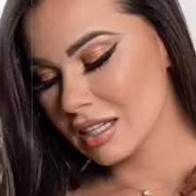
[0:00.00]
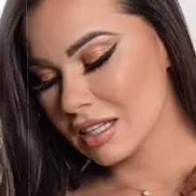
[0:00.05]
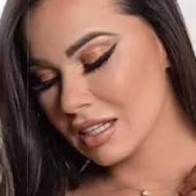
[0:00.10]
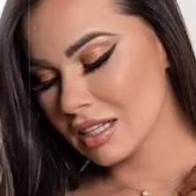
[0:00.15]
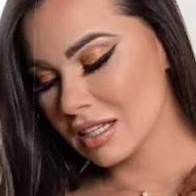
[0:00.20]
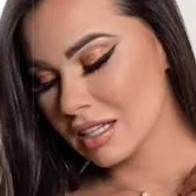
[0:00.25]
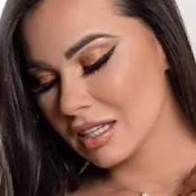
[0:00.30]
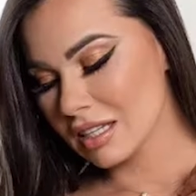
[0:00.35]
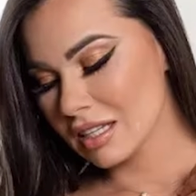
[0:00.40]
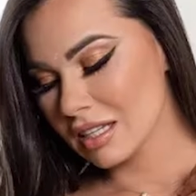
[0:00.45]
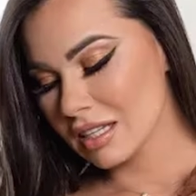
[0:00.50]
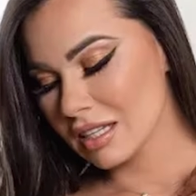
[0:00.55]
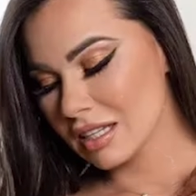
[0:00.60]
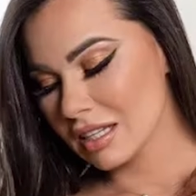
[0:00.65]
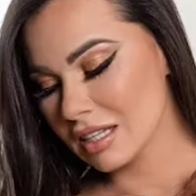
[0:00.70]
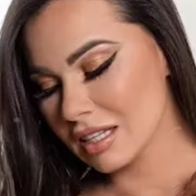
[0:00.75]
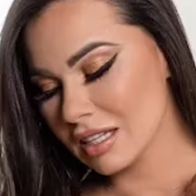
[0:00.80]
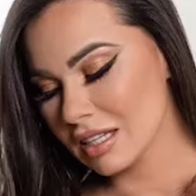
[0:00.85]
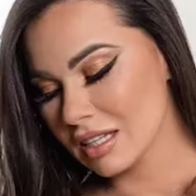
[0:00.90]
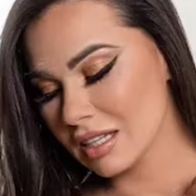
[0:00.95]
ya no tiene
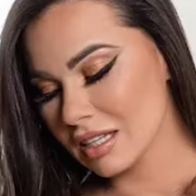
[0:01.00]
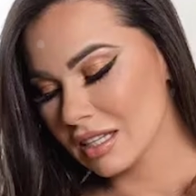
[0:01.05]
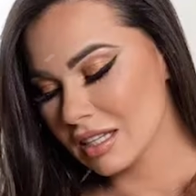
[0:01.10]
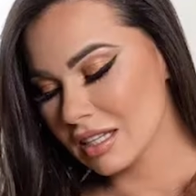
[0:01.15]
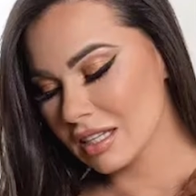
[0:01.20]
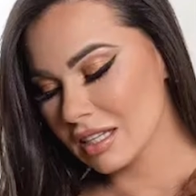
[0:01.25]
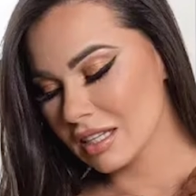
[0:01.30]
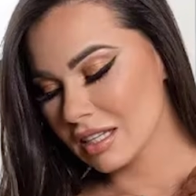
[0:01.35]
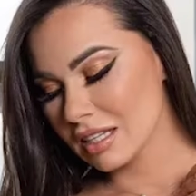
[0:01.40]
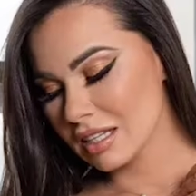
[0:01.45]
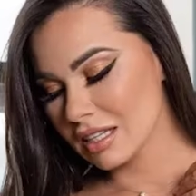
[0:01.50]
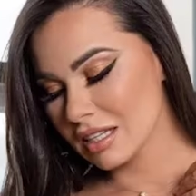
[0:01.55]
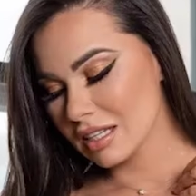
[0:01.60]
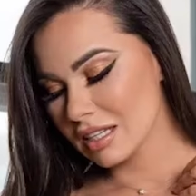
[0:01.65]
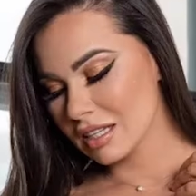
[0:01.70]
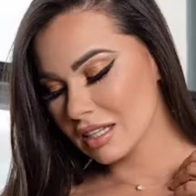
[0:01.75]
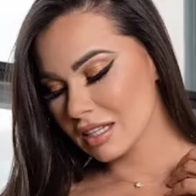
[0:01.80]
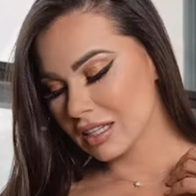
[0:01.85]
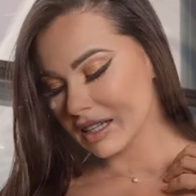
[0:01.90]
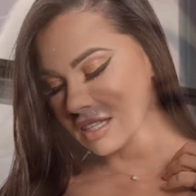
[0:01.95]
sentimientos por su
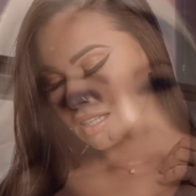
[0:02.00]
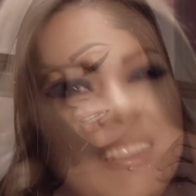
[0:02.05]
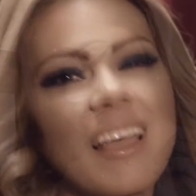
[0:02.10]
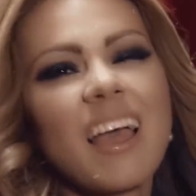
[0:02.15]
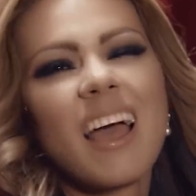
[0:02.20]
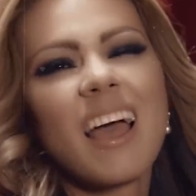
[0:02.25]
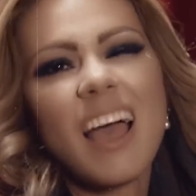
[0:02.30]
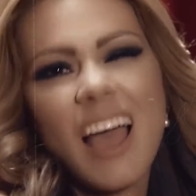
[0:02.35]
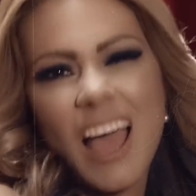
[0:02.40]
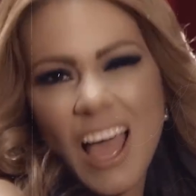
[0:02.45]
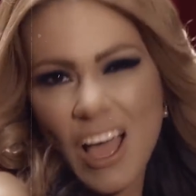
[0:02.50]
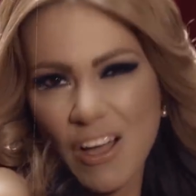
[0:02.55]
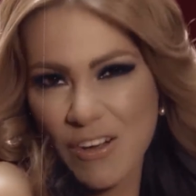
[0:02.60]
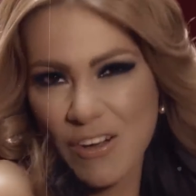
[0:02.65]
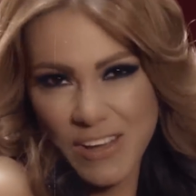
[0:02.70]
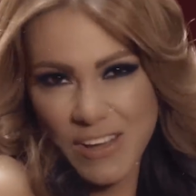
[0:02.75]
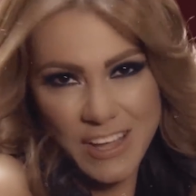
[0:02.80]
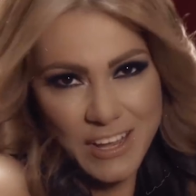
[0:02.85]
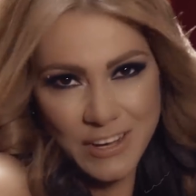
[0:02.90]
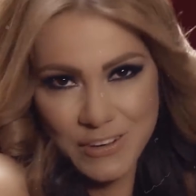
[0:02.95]
pareja, o porque ya
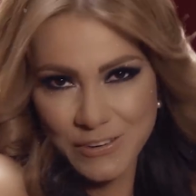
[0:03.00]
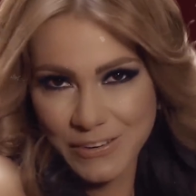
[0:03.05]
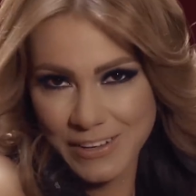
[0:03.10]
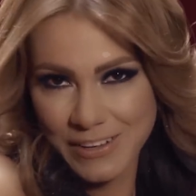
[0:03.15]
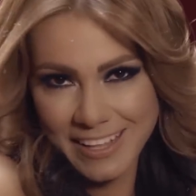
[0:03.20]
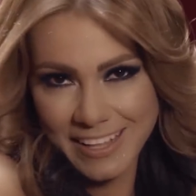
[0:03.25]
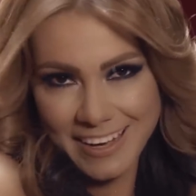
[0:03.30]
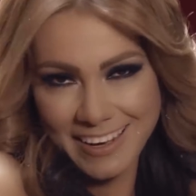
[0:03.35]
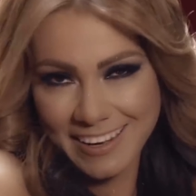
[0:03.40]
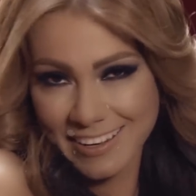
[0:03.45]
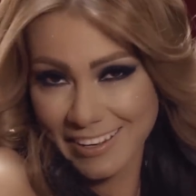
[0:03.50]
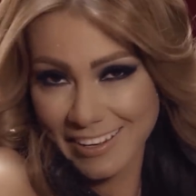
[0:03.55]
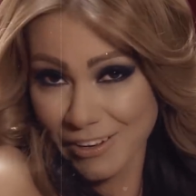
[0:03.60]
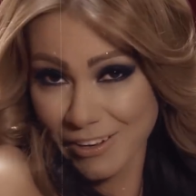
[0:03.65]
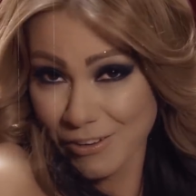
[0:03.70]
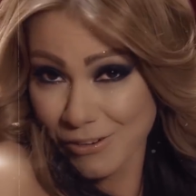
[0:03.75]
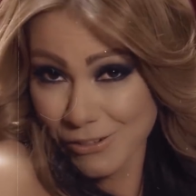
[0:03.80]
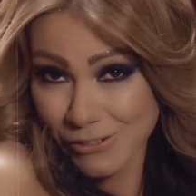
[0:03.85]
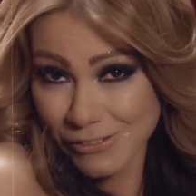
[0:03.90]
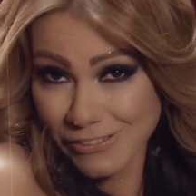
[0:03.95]
se enteraron de una
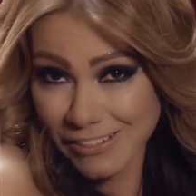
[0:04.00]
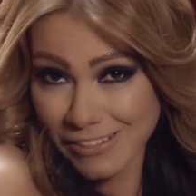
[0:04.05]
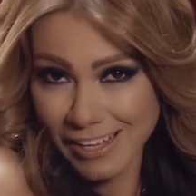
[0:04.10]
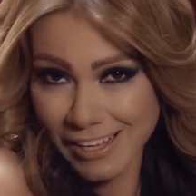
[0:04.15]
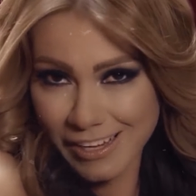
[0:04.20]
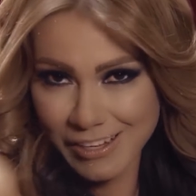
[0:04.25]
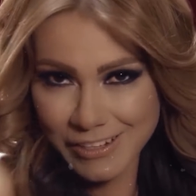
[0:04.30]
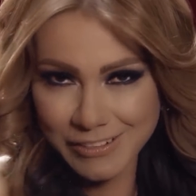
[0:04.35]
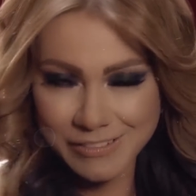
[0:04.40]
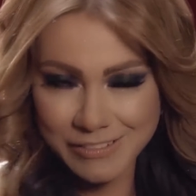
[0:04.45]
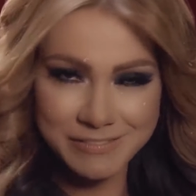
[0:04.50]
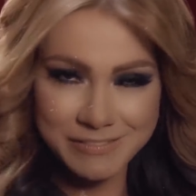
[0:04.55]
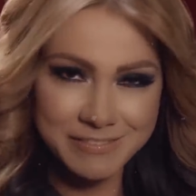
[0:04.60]
posible infidelidad,